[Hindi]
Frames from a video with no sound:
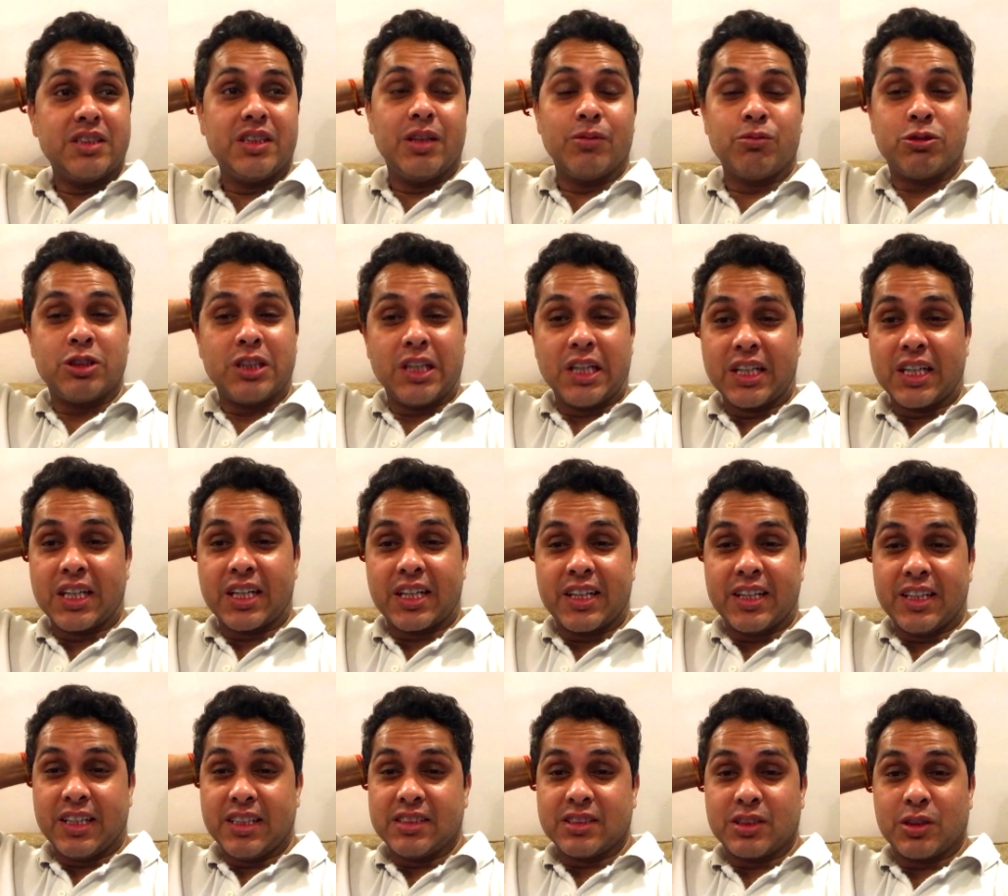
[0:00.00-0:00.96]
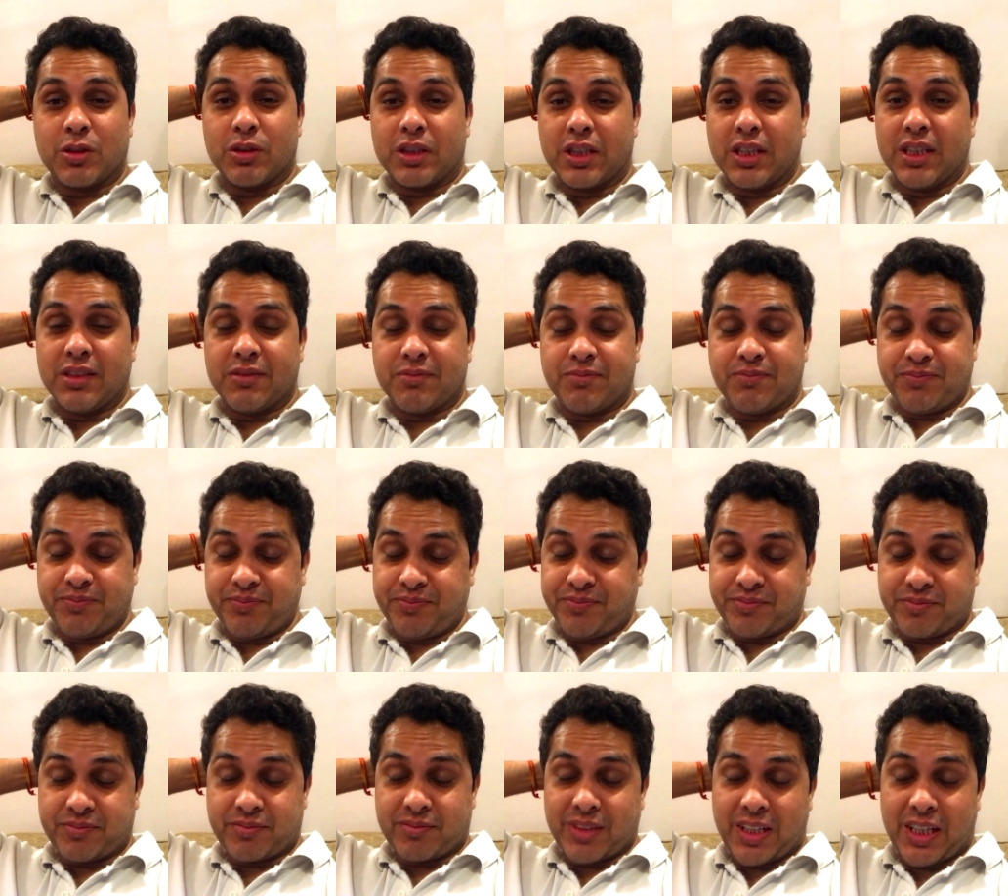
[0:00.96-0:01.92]
आज ये पूजा कर रही है आज क्योंकि
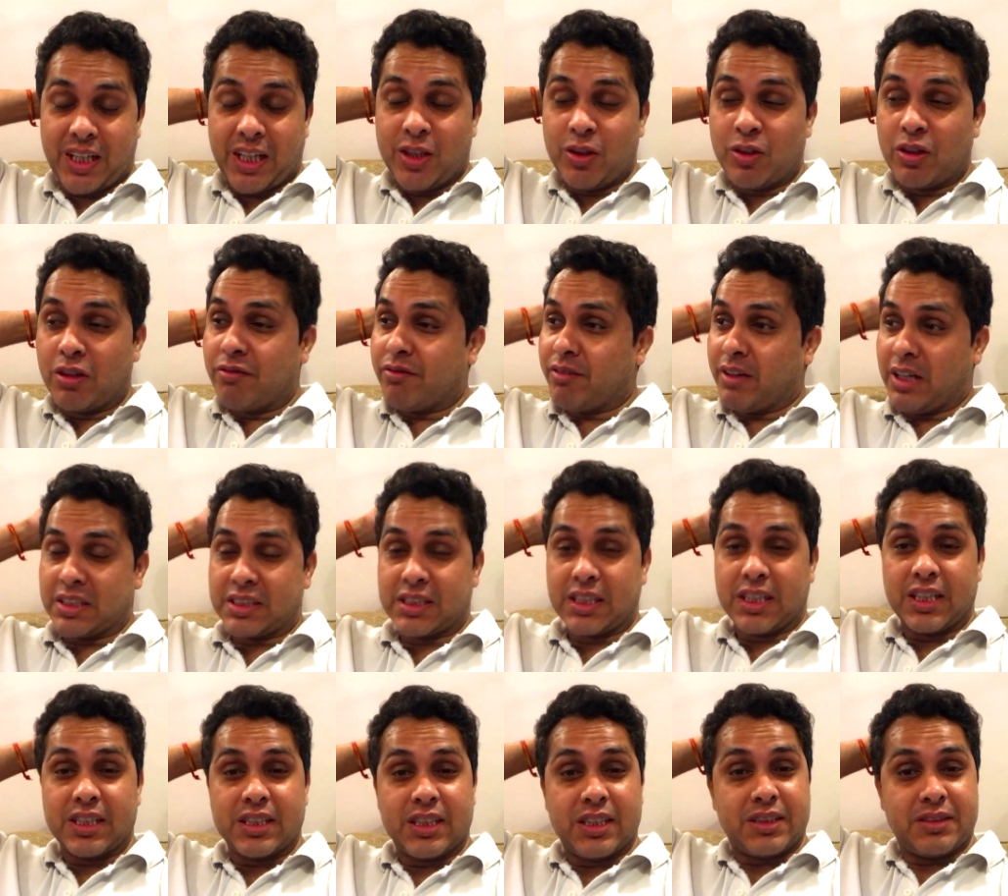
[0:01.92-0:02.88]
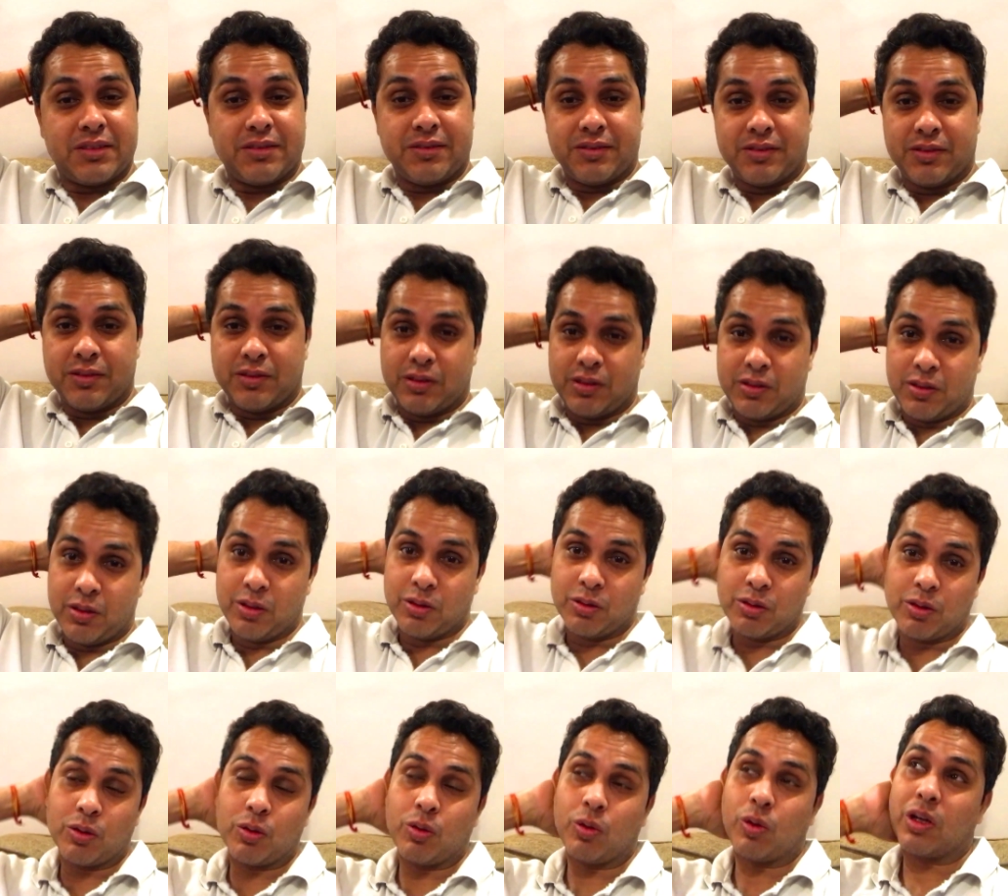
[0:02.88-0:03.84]
कल उन्होंने फास्ट रखा था तो
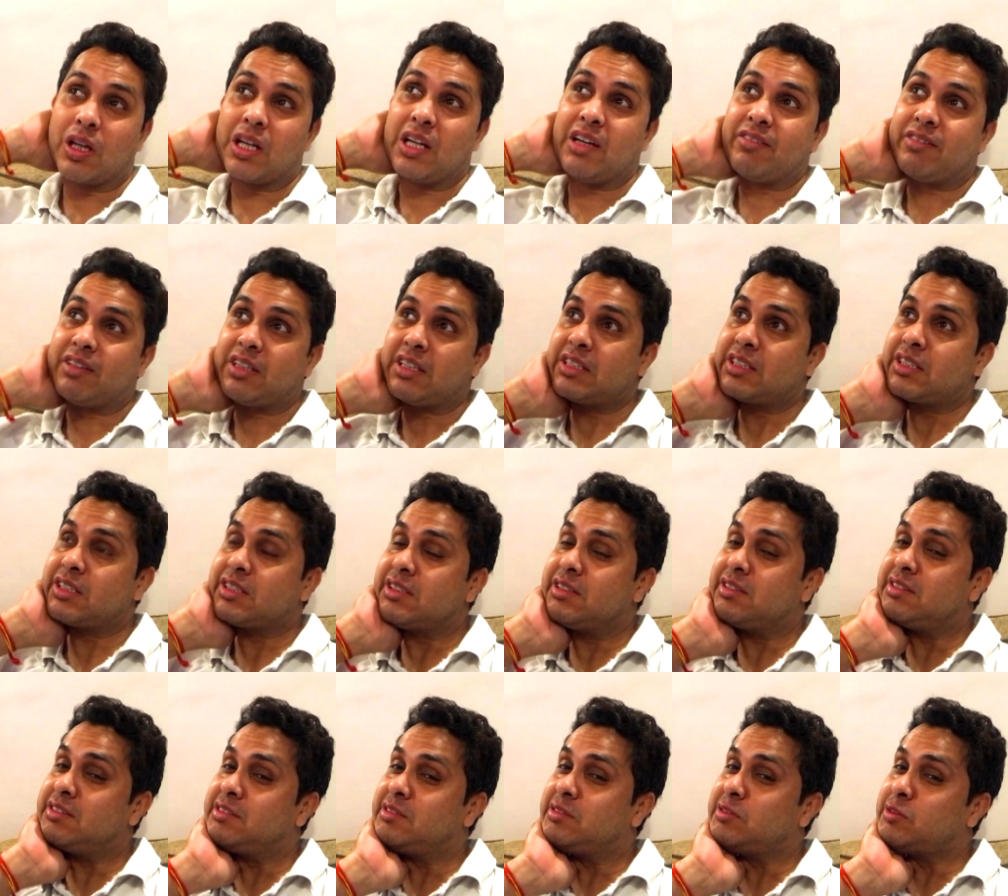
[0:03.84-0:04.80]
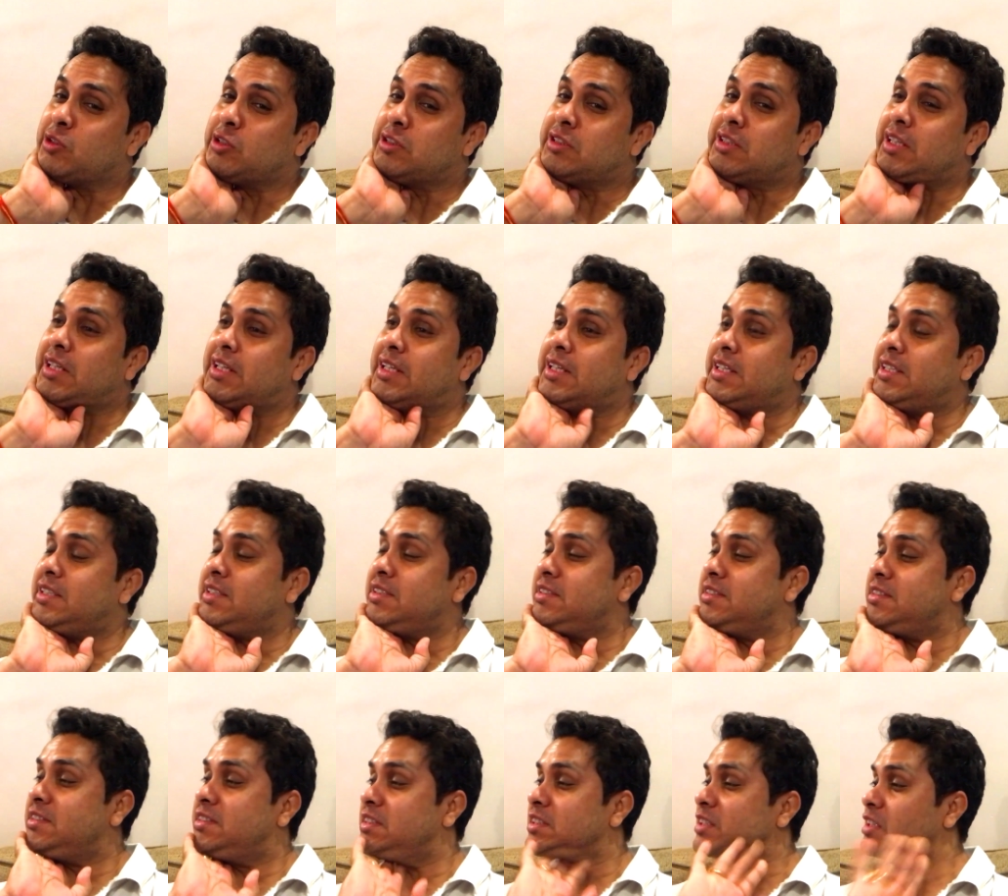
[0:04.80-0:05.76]
इनको खोलना है फास्ट तो इसलिए
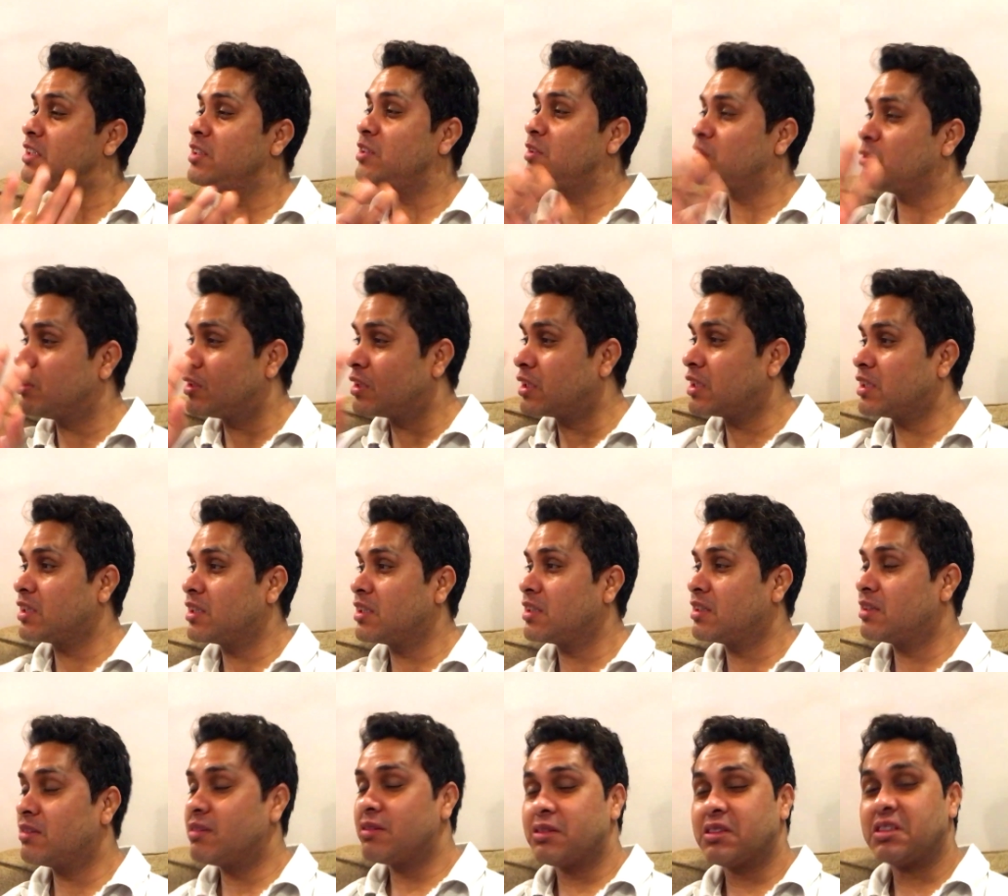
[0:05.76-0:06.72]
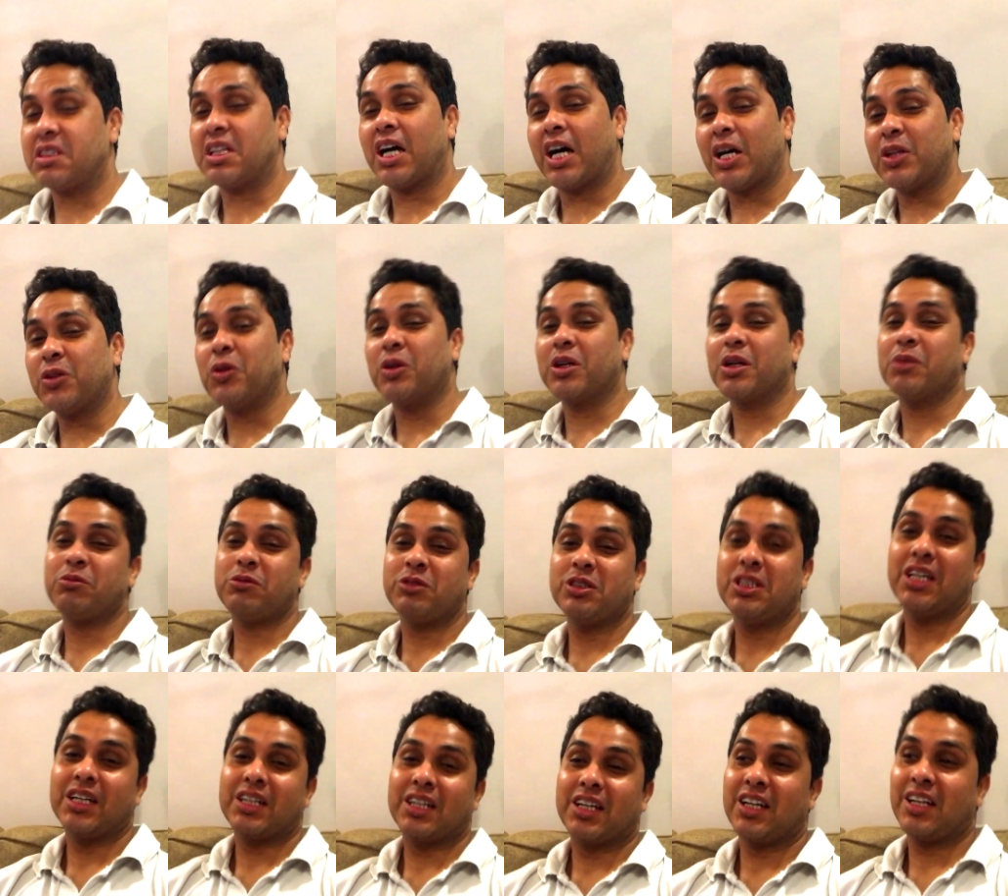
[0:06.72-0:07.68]
इन्होंने नहा धो के
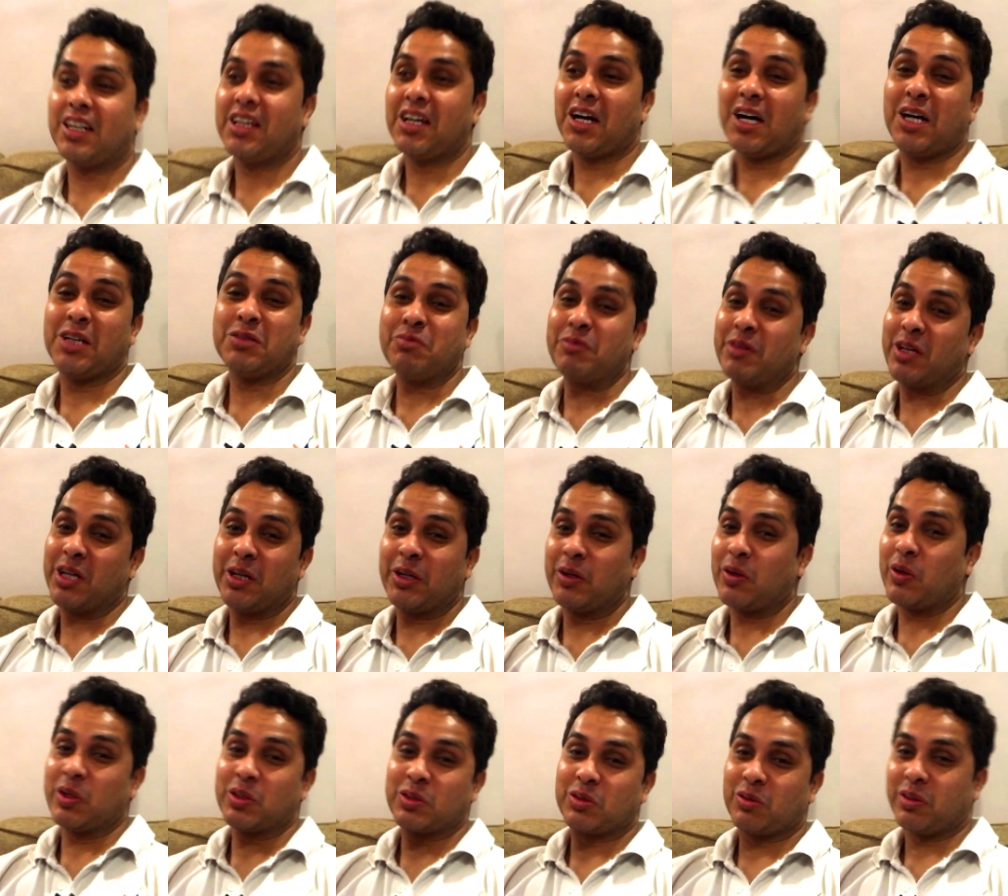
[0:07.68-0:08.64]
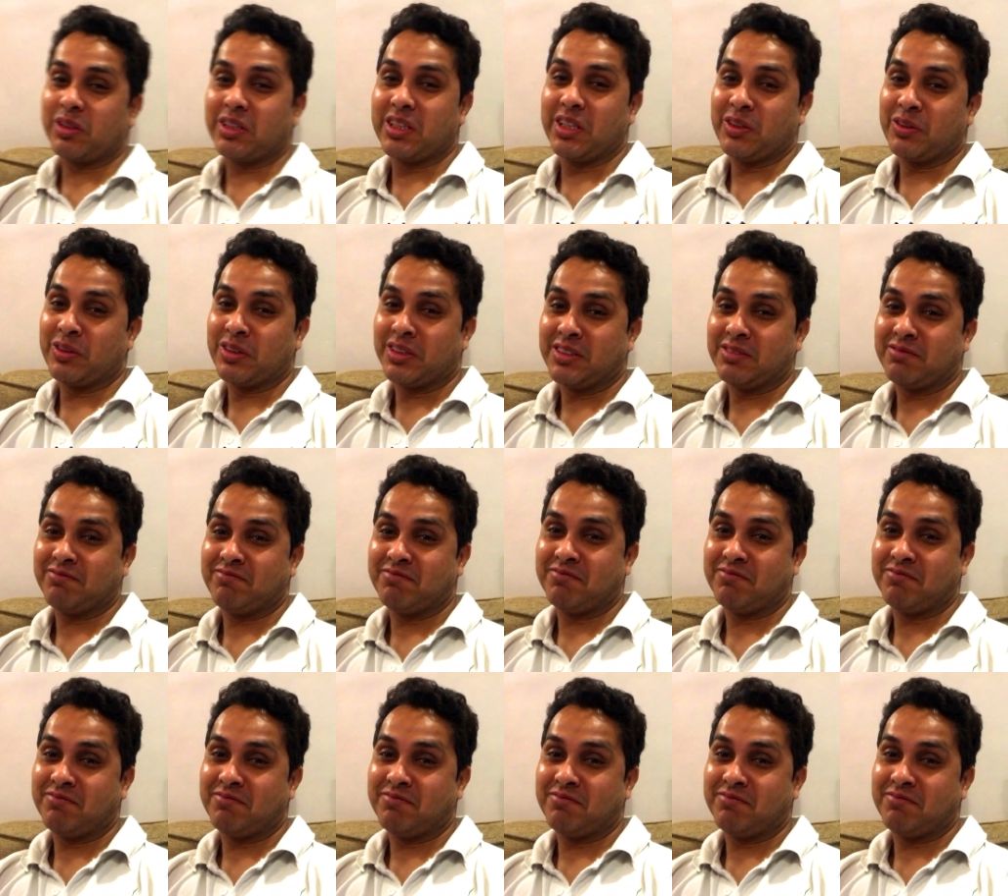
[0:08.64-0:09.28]
पूजा कर लिया आज मेरा रिकॉर्ड तोड़ दिया उन्होंने